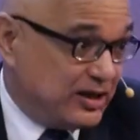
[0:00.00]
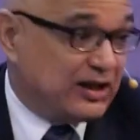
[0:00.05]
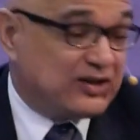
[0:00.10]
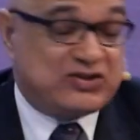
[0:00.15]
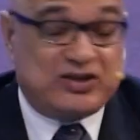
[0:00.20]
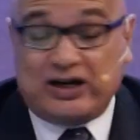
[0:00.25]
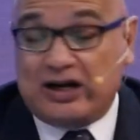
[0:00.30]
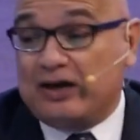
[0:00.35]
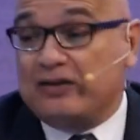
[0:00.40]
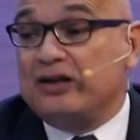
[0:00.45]

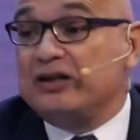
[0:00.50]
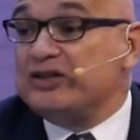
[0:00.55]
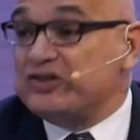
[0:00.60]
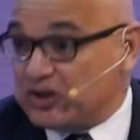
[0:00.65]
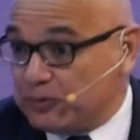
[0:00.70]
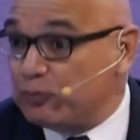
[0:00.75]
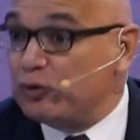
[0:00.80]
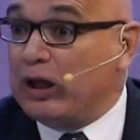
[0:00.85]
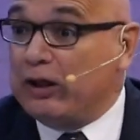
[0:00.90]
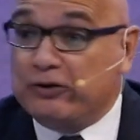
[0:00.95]
acerca del
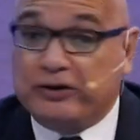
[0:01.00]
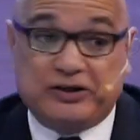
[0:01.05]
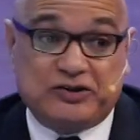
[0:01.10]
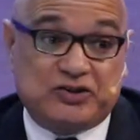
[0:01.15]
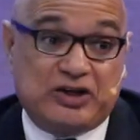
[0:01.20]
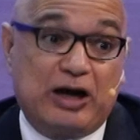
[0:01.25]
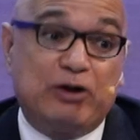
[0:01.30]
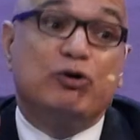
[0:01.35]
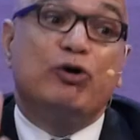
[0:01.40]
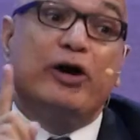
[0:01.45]
discipulado
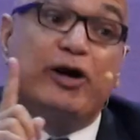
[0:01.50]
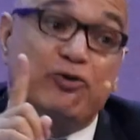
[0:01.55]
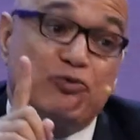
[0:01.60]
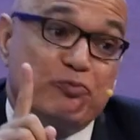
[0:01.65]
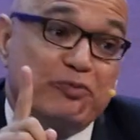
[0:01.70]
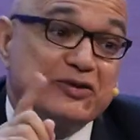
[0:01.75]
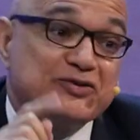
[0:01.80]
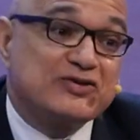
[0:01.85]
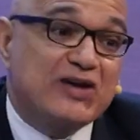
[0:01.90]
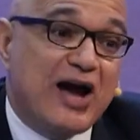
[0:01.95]
cristiano en un
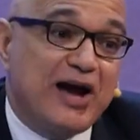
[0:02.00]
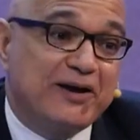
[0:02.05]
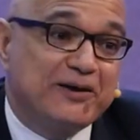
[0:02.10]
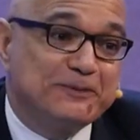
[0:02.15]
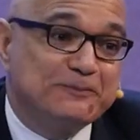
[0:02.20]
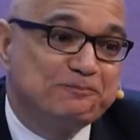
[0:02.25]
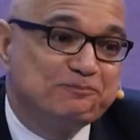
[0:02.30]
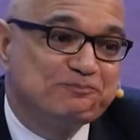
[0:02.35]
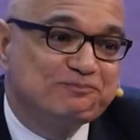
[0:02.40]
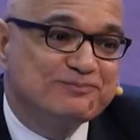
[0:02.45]
mensaje.
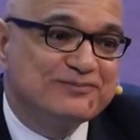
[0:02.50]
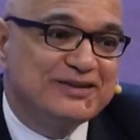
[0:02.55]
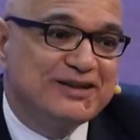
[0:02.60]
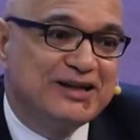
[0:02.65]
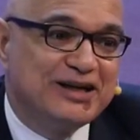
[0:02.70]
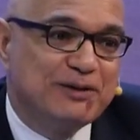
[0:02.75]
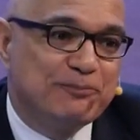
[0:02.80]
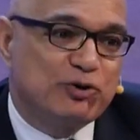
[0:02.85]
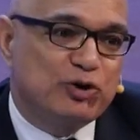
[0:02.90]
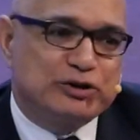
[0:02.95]

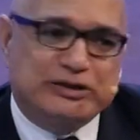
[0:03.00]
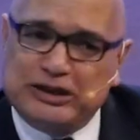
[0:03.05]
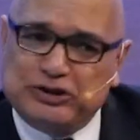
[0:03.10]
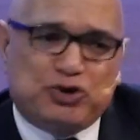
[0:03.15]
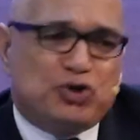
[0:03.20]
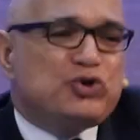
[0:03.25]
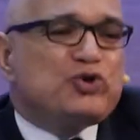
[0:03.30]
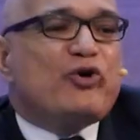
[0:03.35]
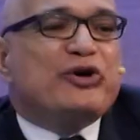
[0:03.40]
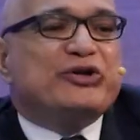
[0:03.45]
Por lo tanto, no